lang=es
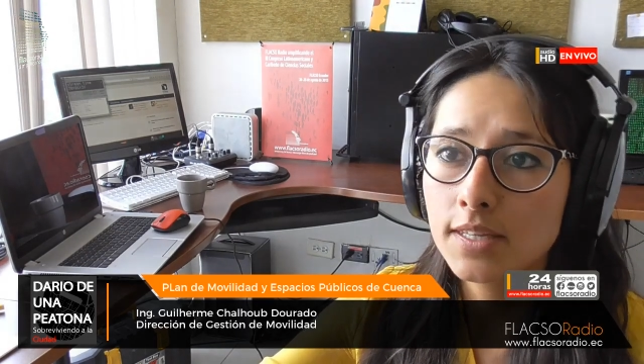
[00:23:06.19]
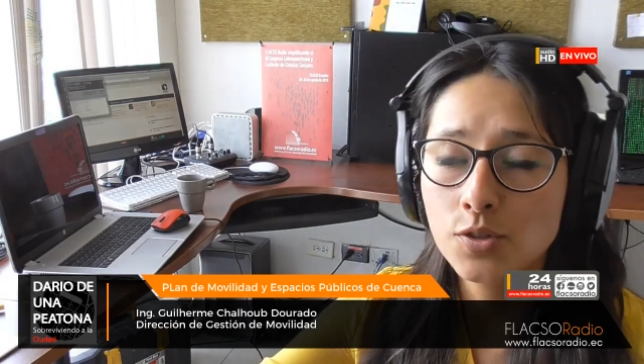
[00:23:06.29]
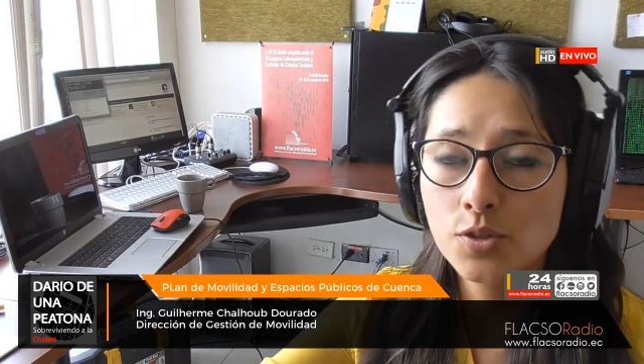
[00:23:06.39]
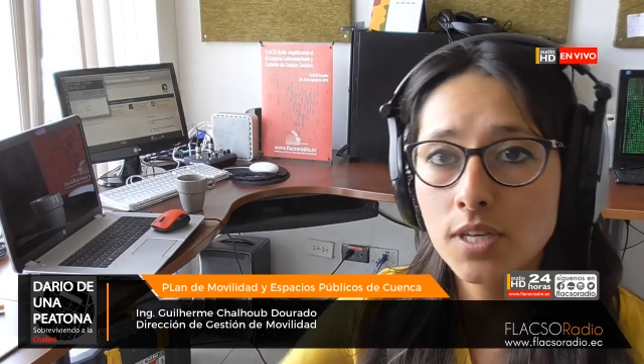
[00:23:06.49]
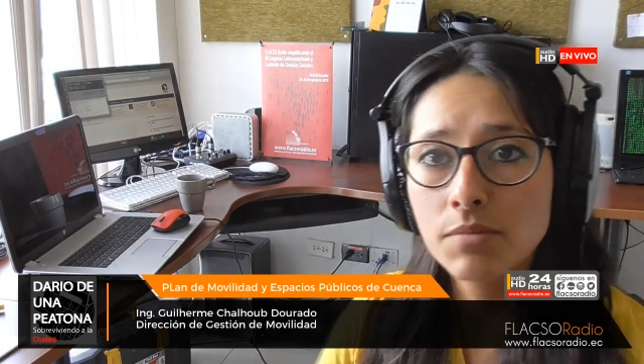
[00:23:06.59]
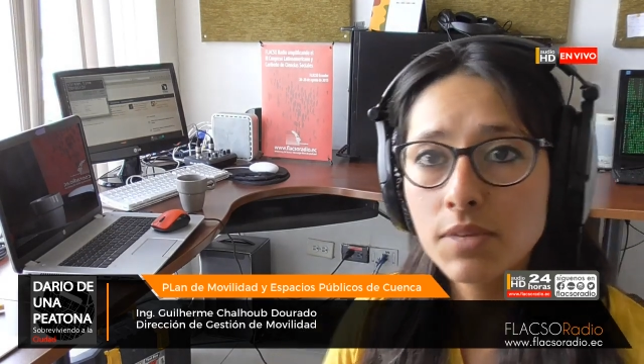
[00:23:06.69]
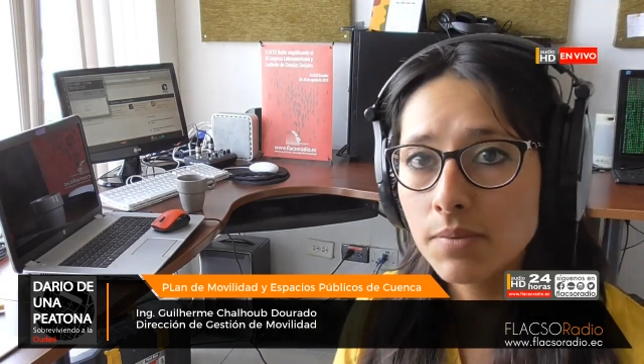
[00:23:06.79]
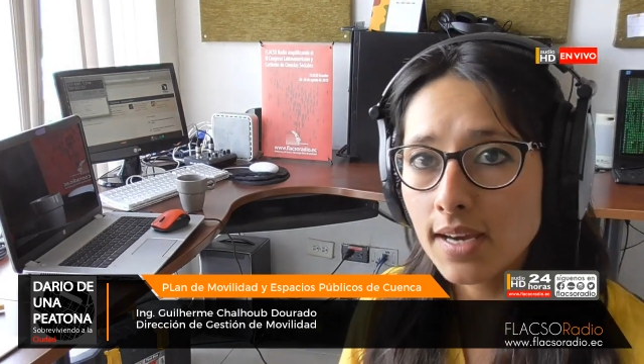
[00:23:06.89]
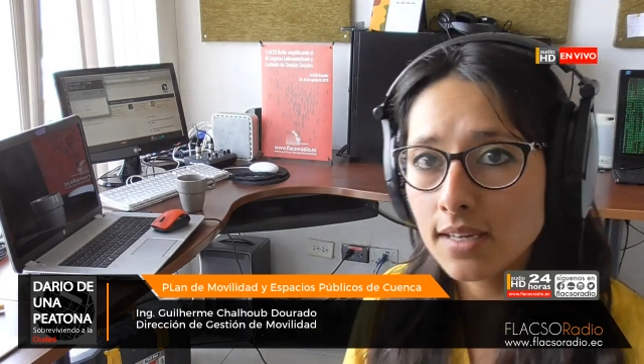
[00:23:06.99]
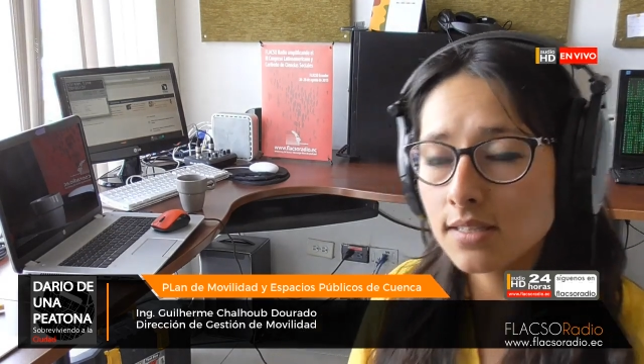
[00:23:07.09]
de esos 100.000
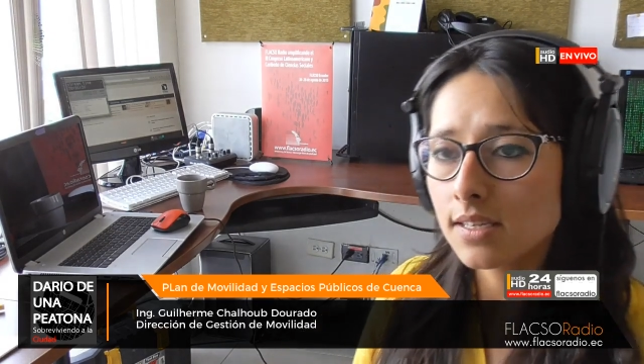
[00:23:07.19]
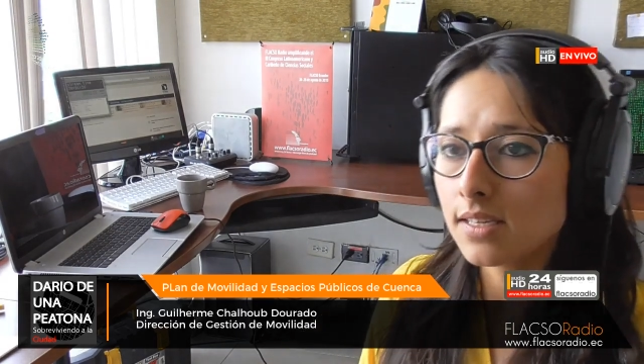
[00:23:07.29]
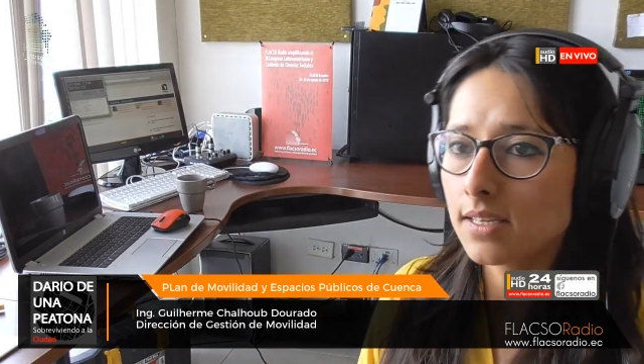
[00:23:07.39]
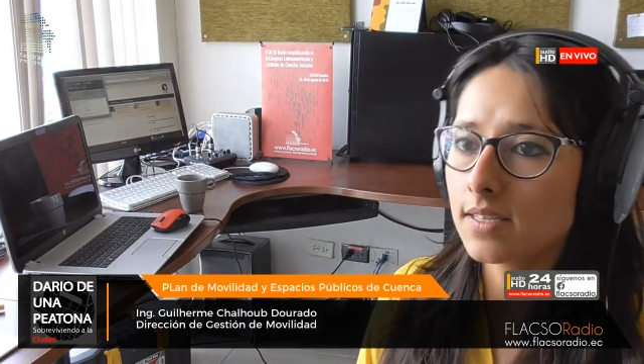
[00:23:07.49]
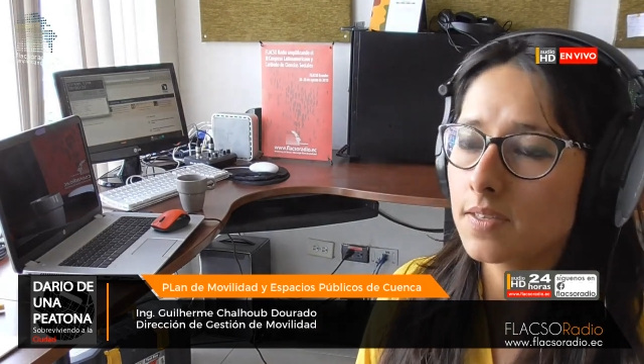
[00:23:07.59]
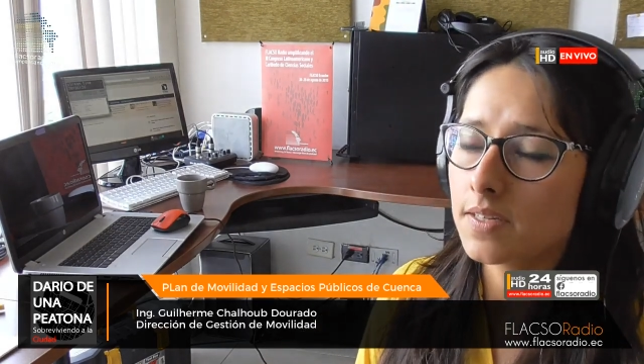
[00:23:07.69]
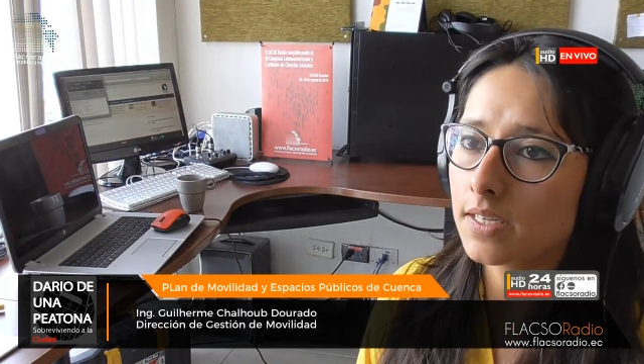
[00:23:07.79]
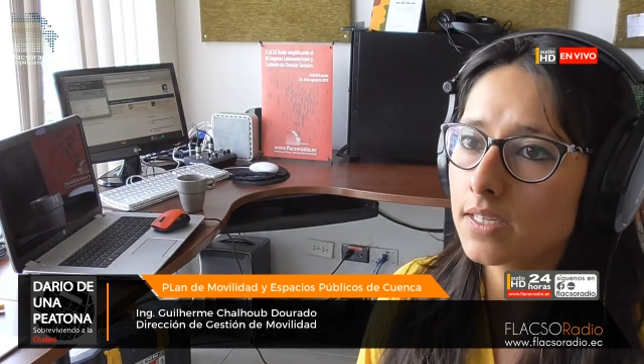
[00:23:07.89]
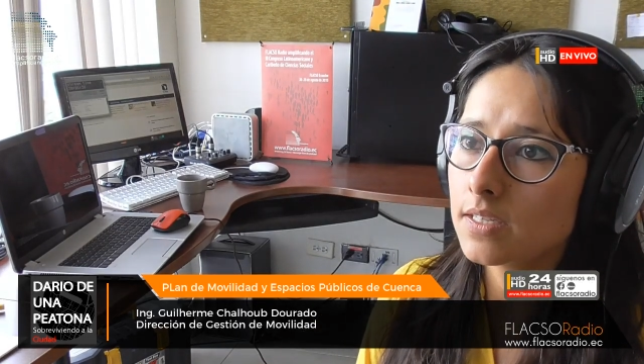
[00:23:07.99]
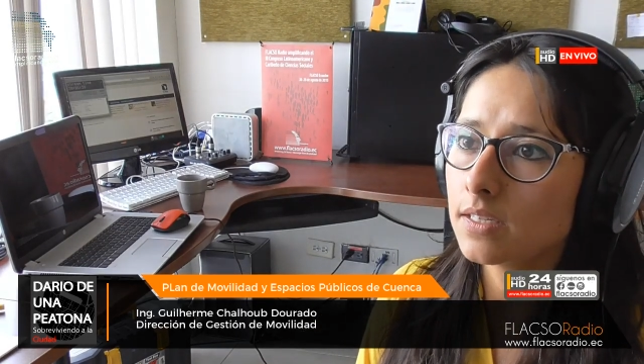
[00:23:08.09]
viajes que, se
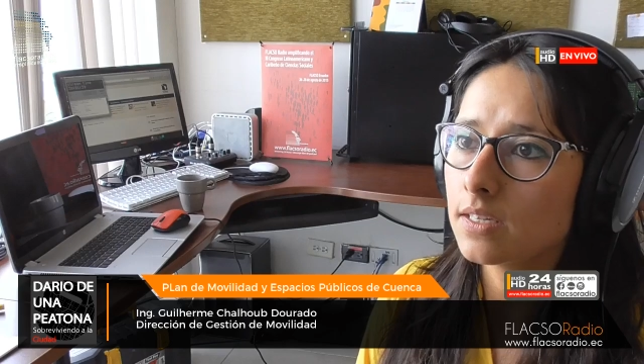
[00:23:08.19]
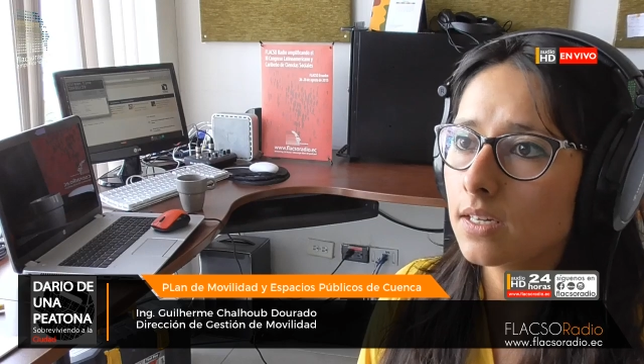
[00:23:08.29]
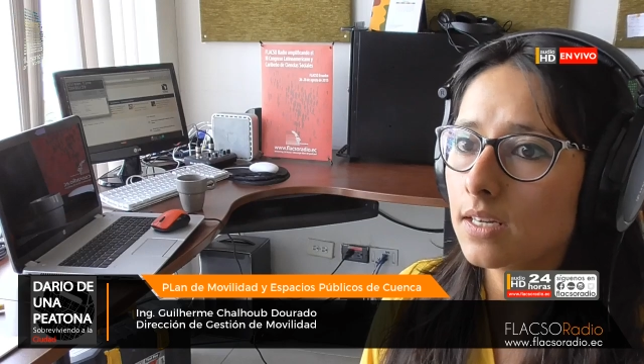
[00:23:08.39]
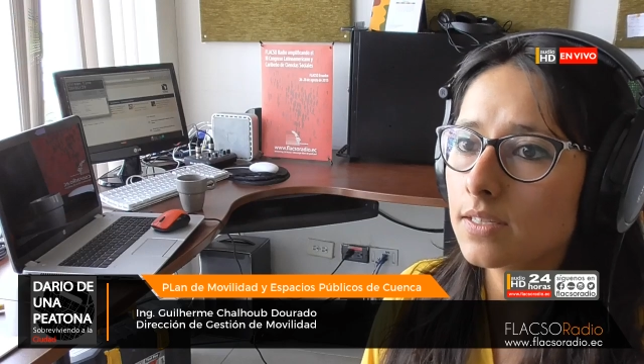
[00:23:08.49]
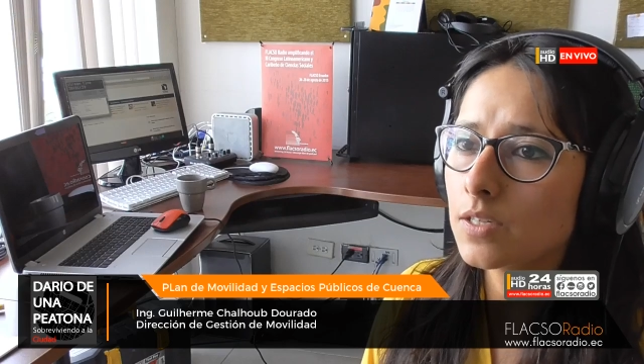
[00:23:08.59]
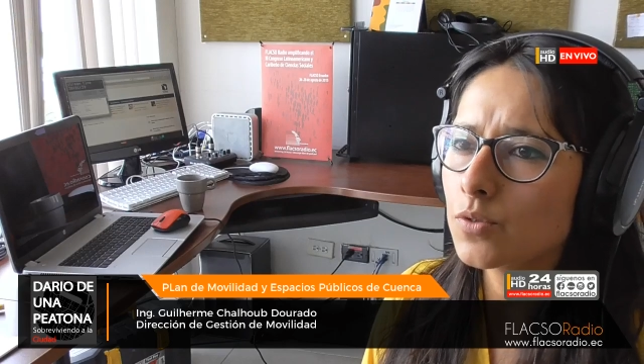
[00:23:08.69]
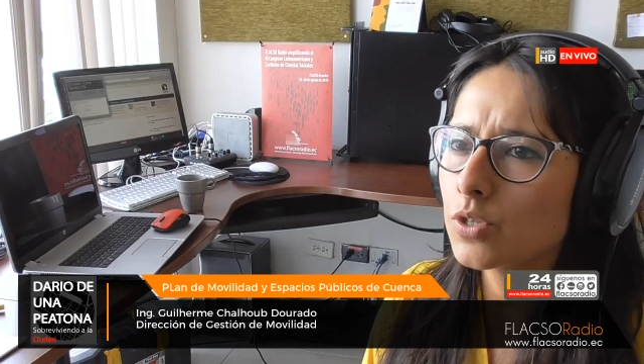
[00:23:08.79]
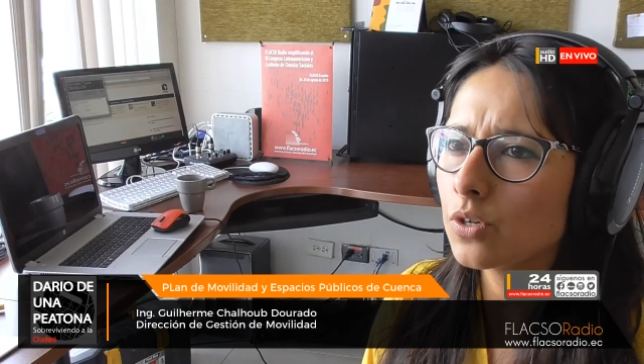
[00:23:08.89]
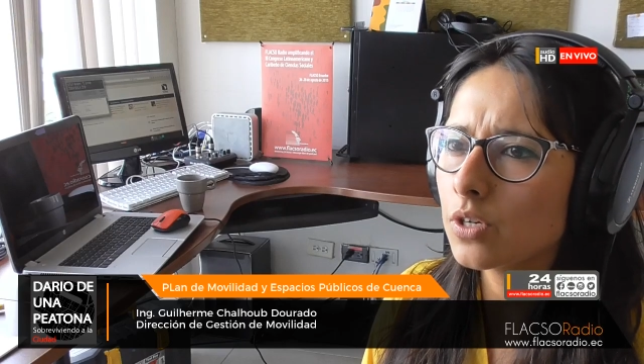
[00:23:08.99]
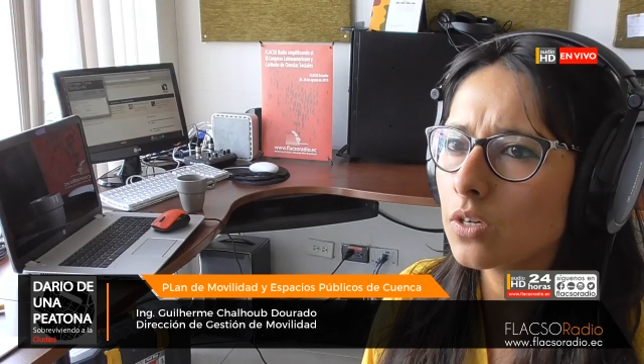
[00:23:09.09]
registran al centro
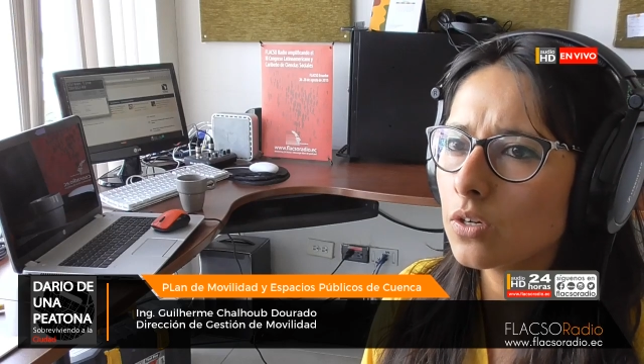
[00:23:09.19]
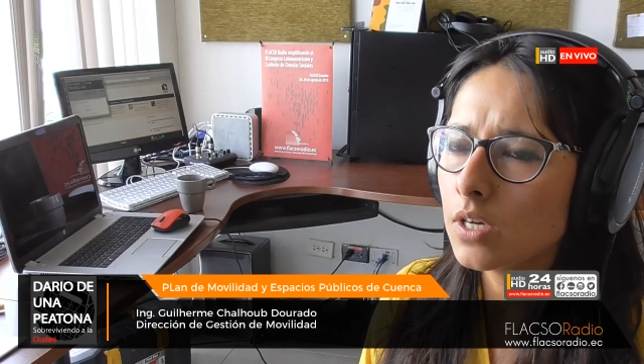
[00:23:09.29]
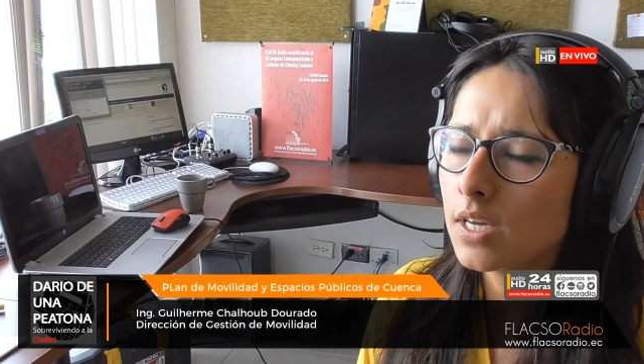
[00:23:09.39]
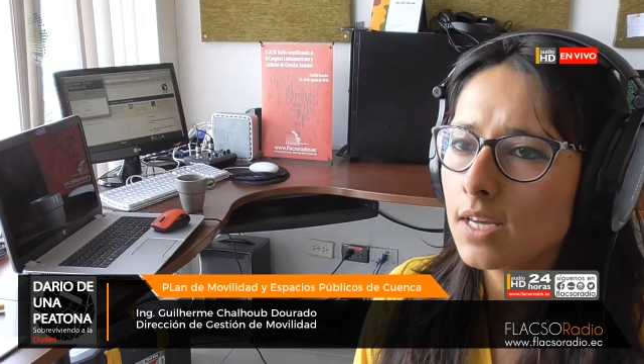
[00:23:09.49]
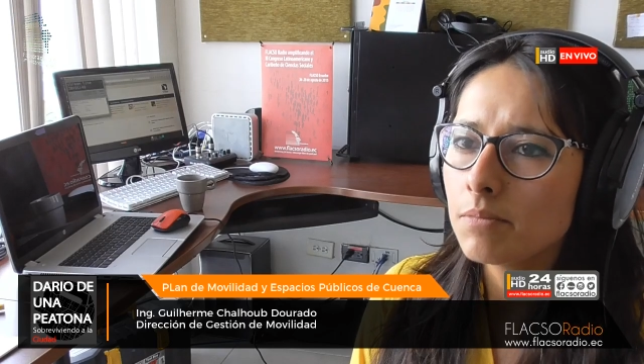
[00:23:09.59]
histórico